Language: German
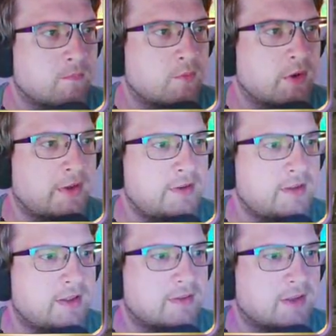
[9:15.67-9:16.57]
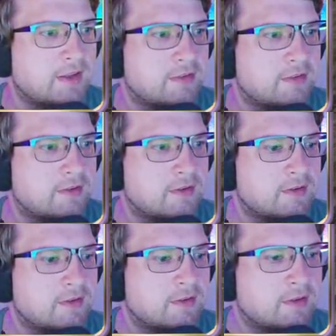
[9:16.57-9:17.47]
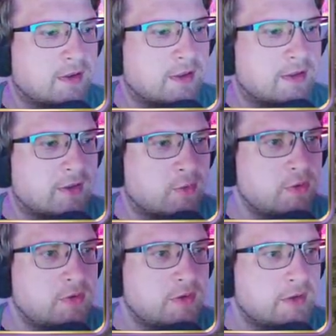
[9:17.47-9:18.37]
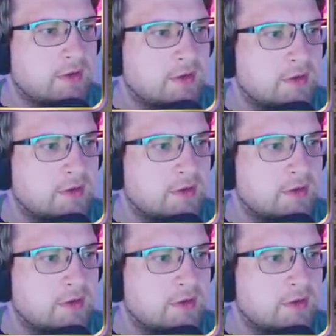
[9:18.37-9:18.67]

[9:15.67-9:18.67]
Wo hätte er denn sein? Sehr gut. Ach, nach unten.